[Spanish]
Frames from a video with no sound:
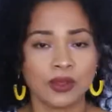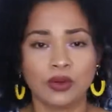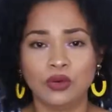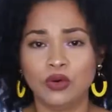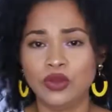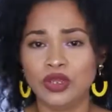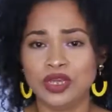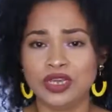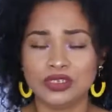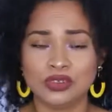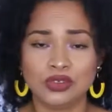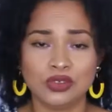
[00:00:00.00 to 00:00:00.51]

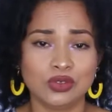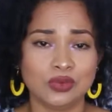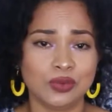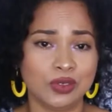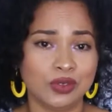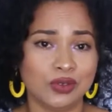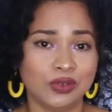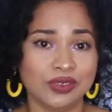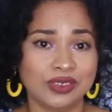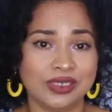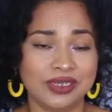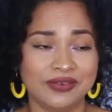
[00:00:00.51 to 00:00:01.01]
Hoy que estoy
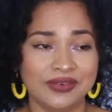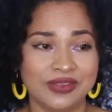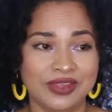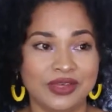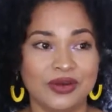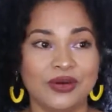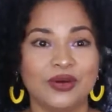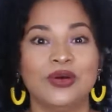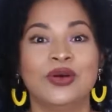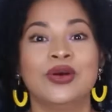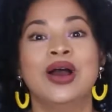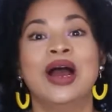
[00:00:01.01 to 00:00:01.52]
subiendo este
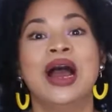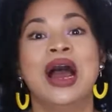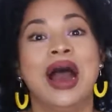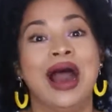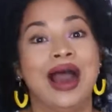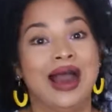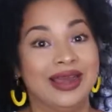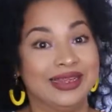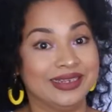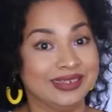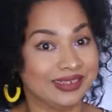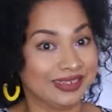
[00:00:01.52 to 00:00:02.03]
video,
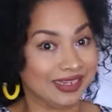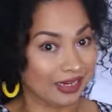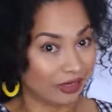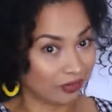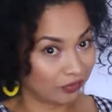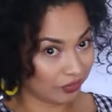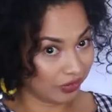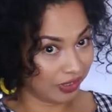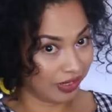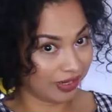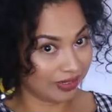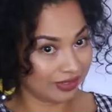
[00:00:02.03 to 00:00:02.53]
ayer
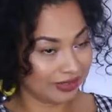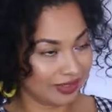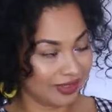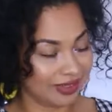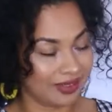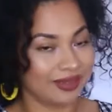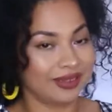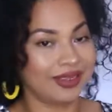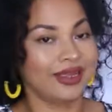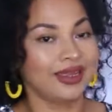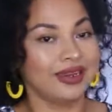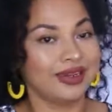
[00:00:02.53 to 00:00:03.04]
fui a la
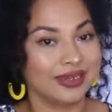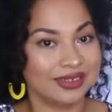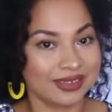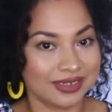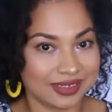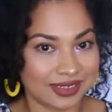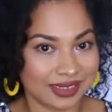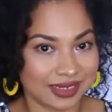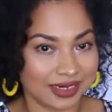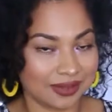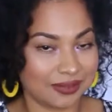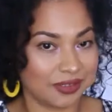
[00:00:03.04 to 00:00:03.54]
tienda en
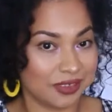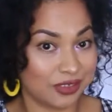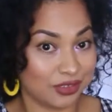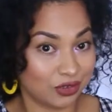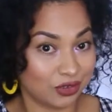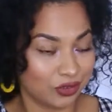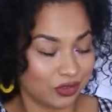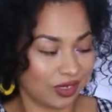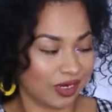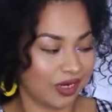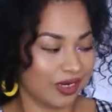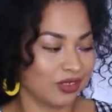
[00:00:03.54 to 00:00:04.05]
Instagram, en
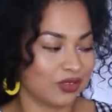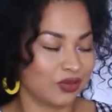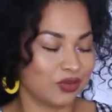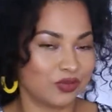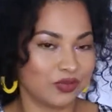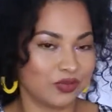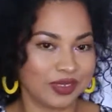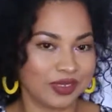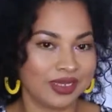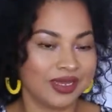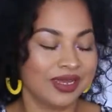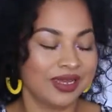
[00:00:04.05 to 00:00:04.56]
historias le
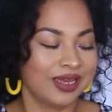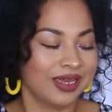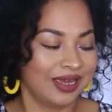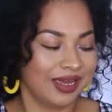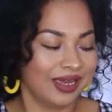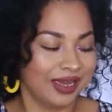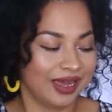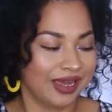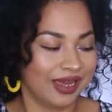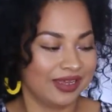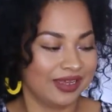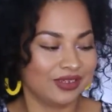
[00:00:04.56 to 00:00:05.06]
subí
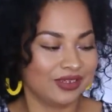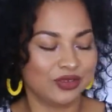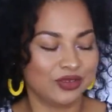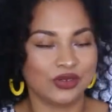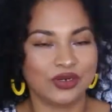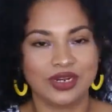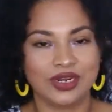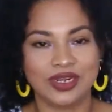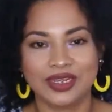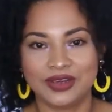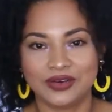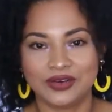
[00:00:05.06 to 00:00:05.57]
a
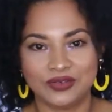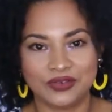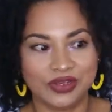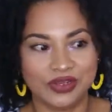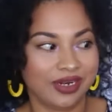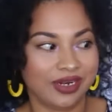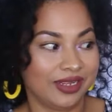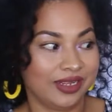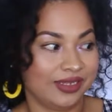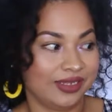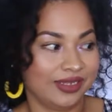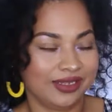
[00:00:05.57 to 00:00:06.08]
historias que fui
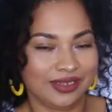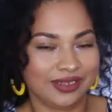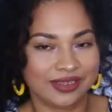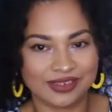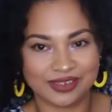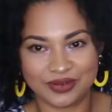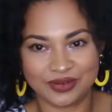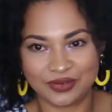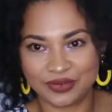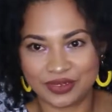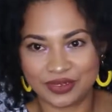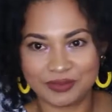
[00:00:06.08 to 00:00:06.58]
a la tienda de
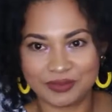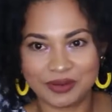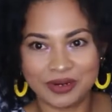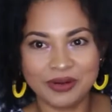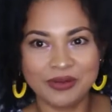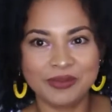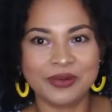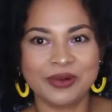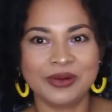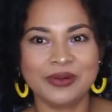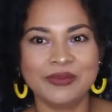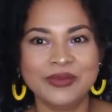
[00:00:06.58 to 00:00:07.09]
segunda mano,
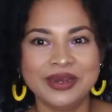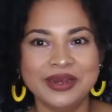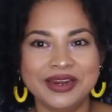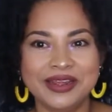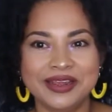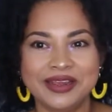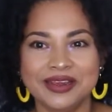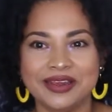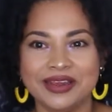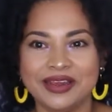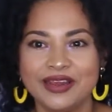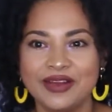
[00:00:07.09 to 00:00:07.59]
pero miren
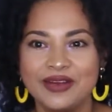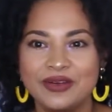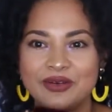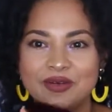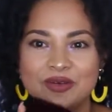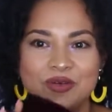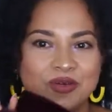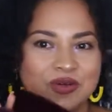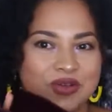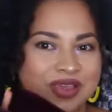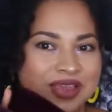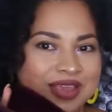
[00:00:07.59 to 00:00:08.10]
qué
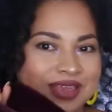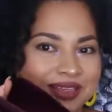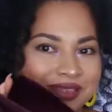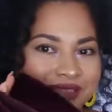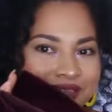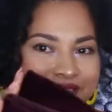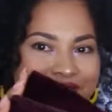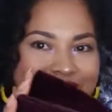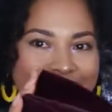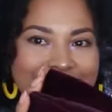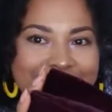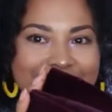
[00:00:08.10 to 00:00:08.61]
cookies
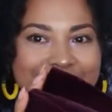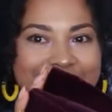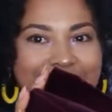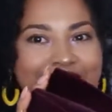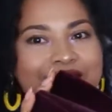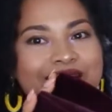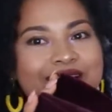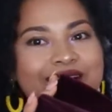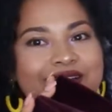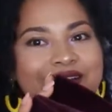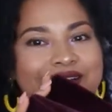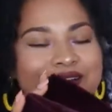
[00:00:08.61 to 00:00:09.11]

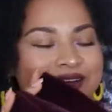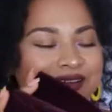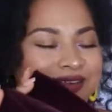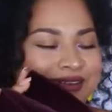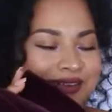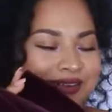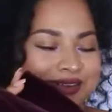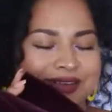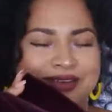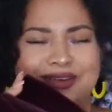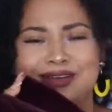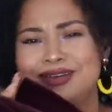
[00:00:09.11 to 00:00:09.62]
están,
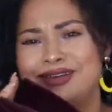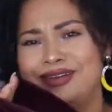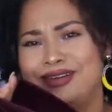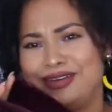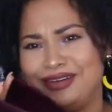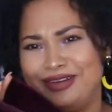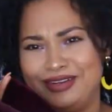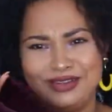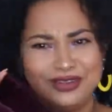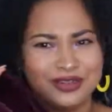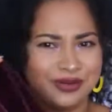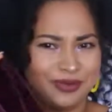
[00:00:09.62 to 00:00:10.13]
ay qué
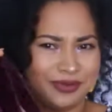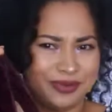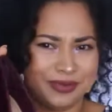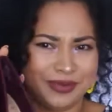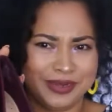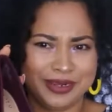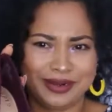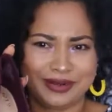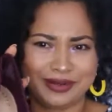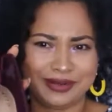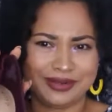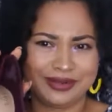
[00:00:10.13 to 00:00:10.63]
lindo, a mí me
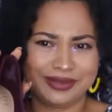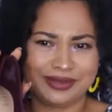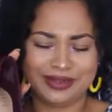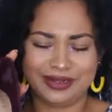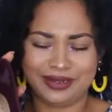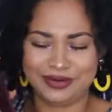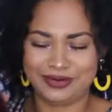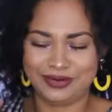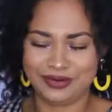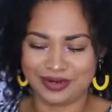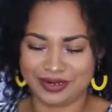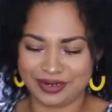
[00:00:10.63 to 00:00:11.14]

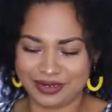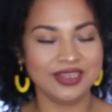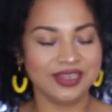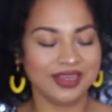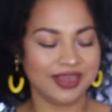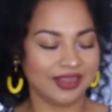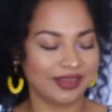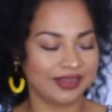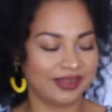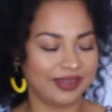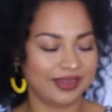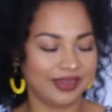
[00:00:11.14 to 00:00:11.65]
encantaron. Hay
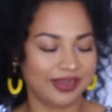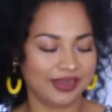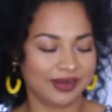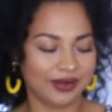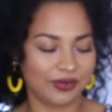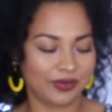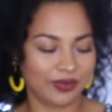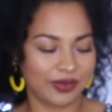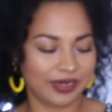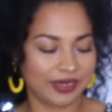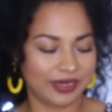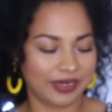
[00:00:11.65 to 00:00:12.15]
gente que
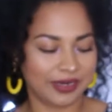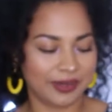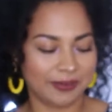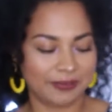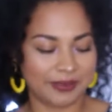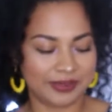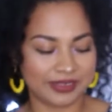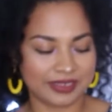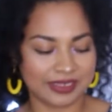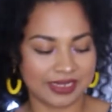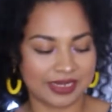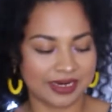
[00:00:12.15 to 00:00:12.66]
no quería
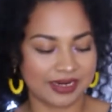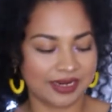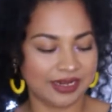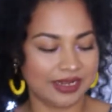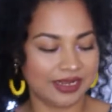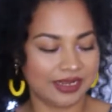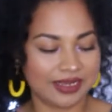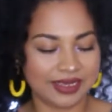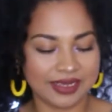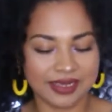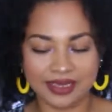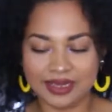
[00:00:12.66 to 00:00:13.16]
pasar,
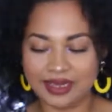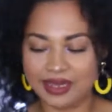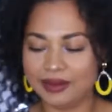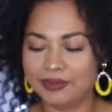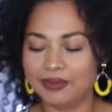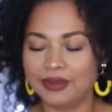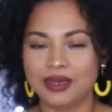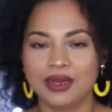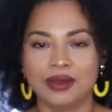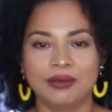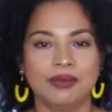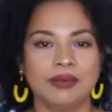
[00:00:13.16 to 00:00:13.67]
es que
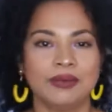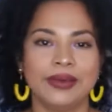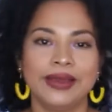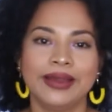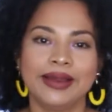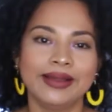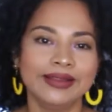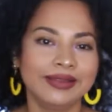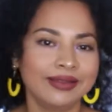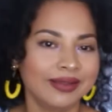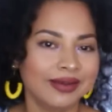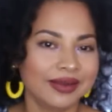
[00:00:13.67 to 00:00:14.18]
amiga, a mí me
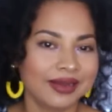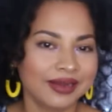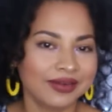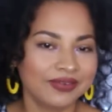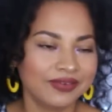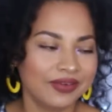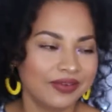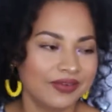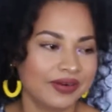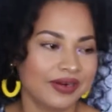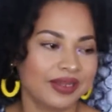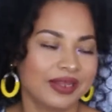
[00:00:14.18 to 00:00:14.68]
encanta el
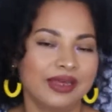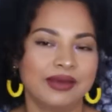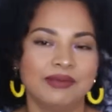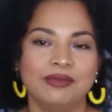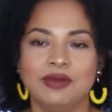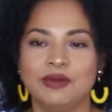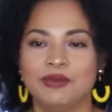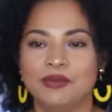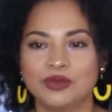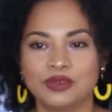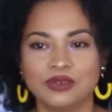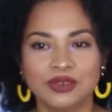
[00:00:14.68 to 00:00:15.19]
café, ¿verdad? Mi
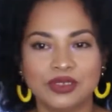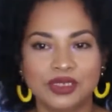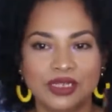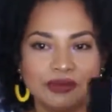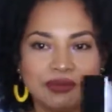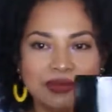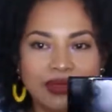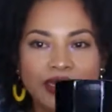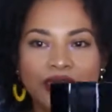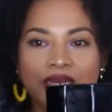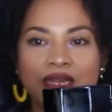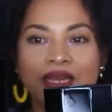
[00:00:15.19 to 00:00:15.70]
esposo
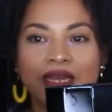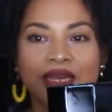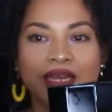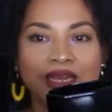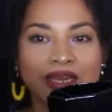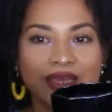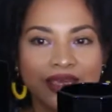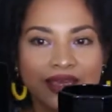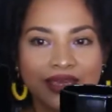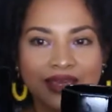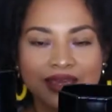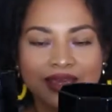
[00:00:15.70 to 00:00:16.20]
también,
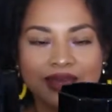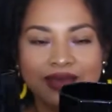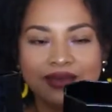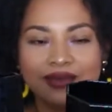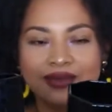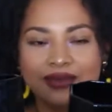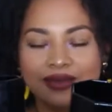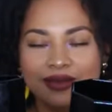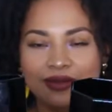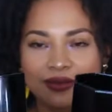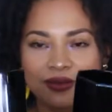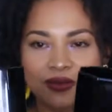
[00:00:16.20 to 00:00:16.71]
y
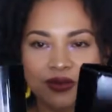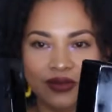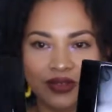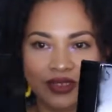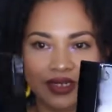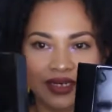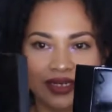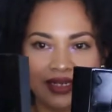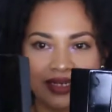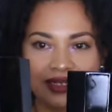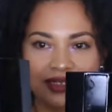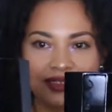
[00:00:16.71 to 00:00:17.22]

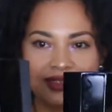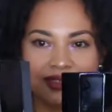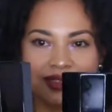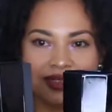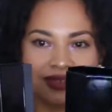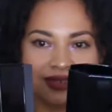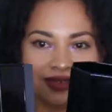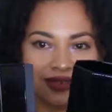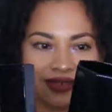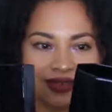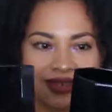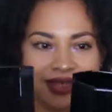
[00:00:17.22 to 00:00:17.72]
encontré
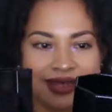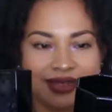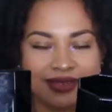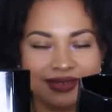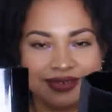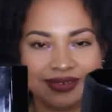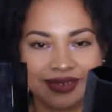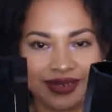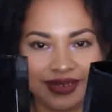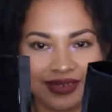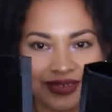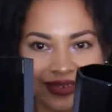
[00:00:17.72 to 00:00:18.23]
estas
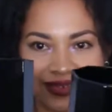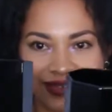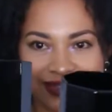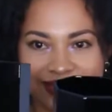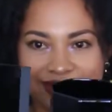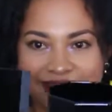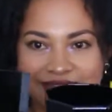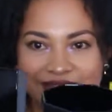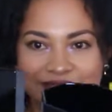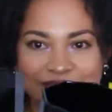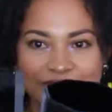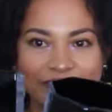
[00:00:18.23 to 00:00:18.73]
tazas,
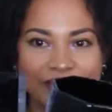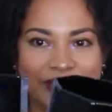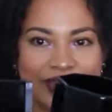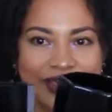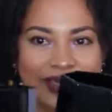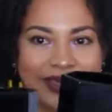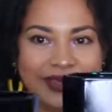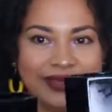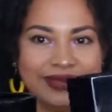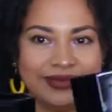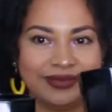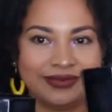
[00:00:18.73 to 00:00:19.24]
ok,
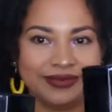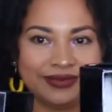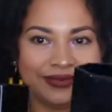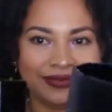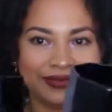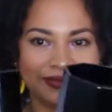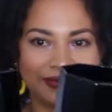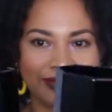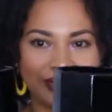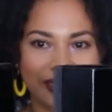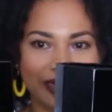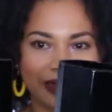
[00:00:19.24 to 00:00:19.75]

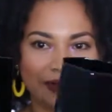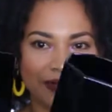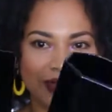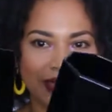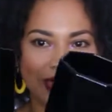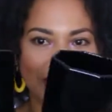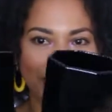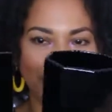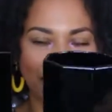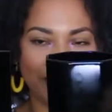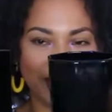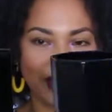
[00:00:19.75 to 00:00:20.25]
para mi
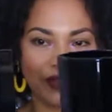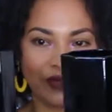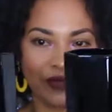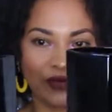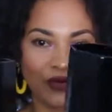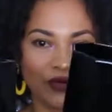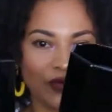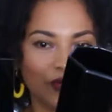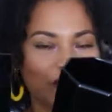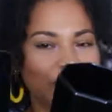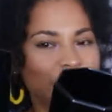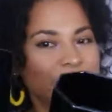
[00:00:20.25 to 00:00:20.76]
amado
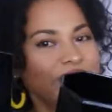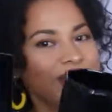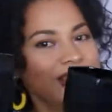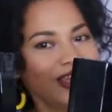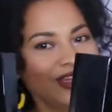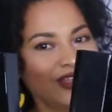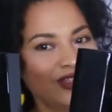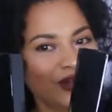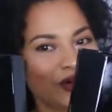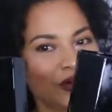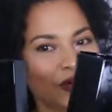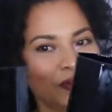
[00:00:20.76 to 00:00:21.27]
y
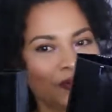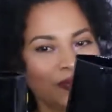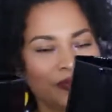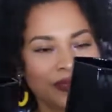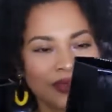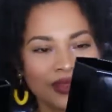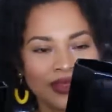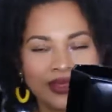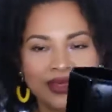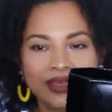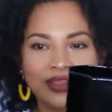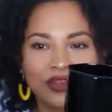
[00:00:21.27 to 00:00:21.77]
yo
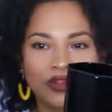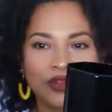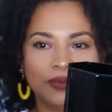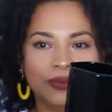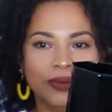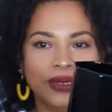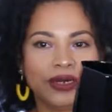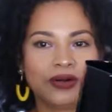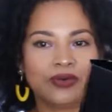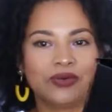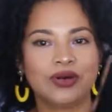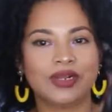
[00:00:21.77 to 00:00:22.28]

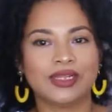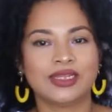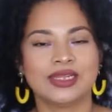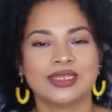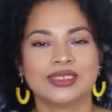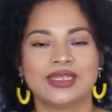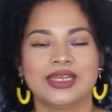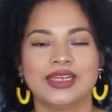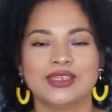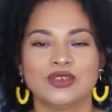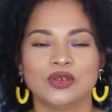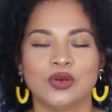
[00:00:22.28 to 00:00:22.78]
tomar una
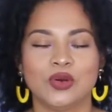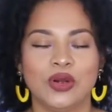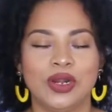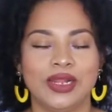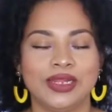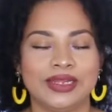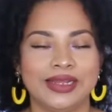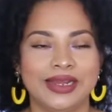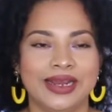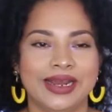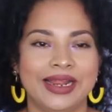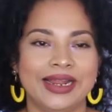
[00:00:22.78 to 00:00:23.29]
taza de
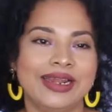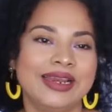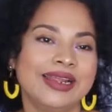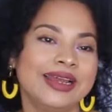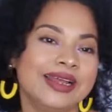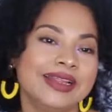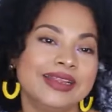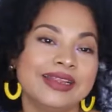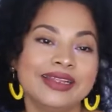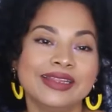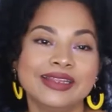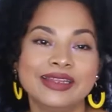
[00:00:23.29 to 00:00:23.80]
chocolate
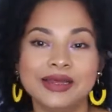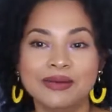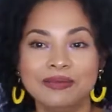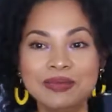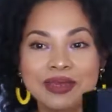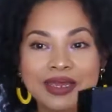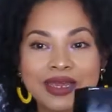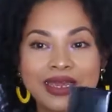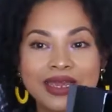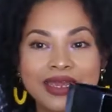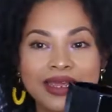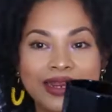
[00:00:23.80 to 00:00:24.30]
caliente
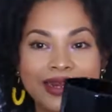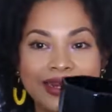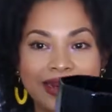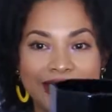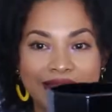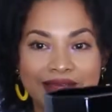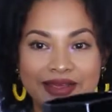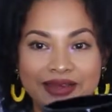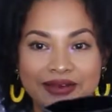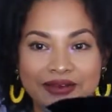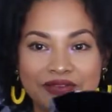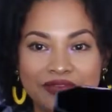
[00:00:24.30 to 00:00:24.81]
también
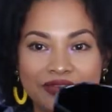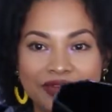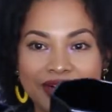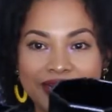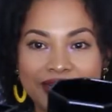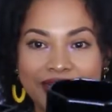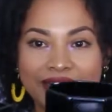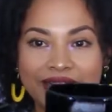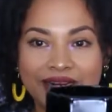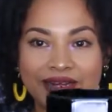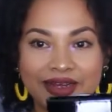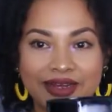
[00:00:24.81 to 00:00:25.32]
ahí
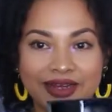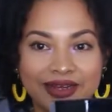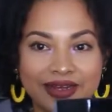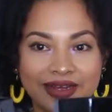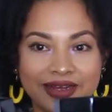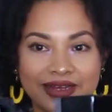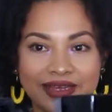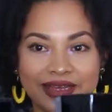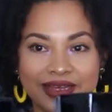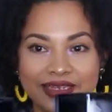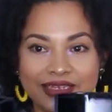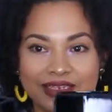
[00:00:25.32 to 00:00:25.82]
afuera,
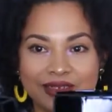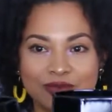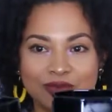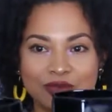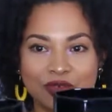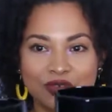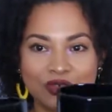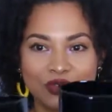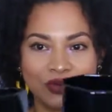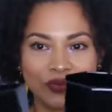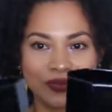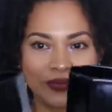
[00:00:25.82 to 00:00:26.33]
que hace
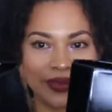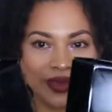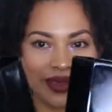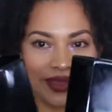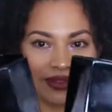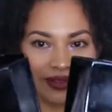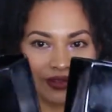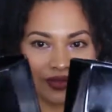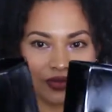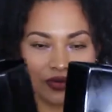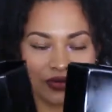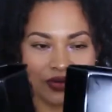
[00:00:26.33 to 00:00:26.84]
mucho
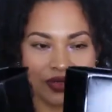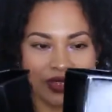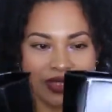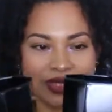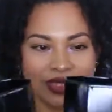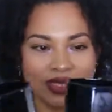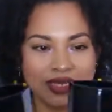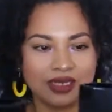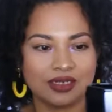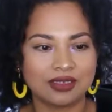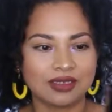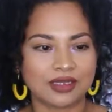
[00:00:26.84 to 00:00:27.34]
viento.
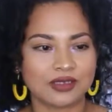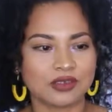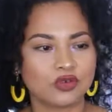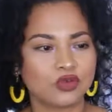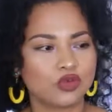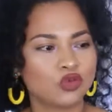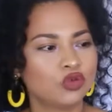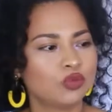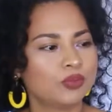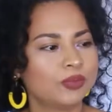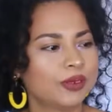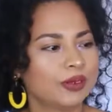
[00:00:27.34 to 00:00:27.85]
Están
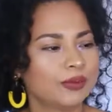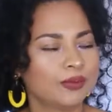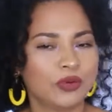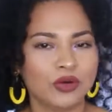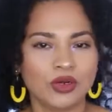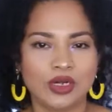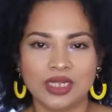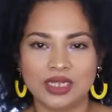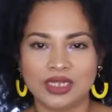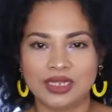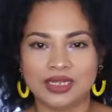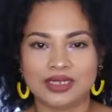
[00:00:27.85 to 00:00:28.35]
súper
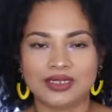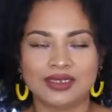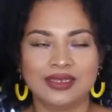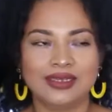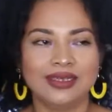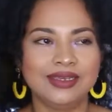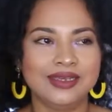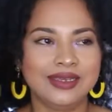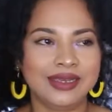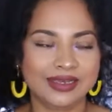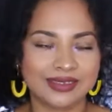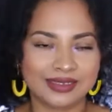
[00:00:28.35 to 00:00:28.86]
bonitas.
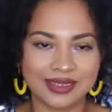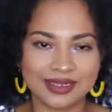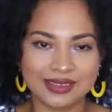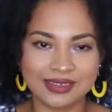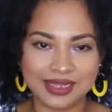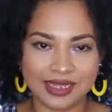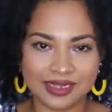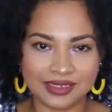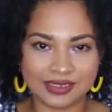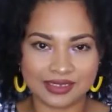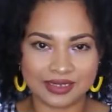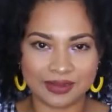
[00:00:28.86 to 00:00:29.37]
Y estas
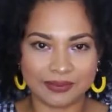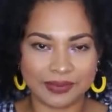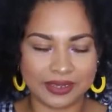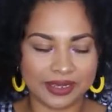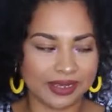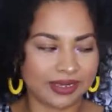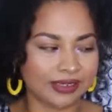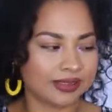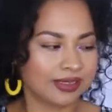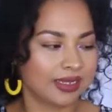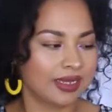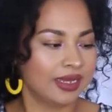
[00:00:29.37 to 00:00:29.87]
tazas,
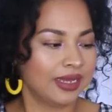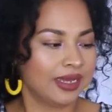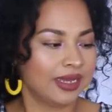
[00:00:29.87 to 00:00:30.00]
amigas,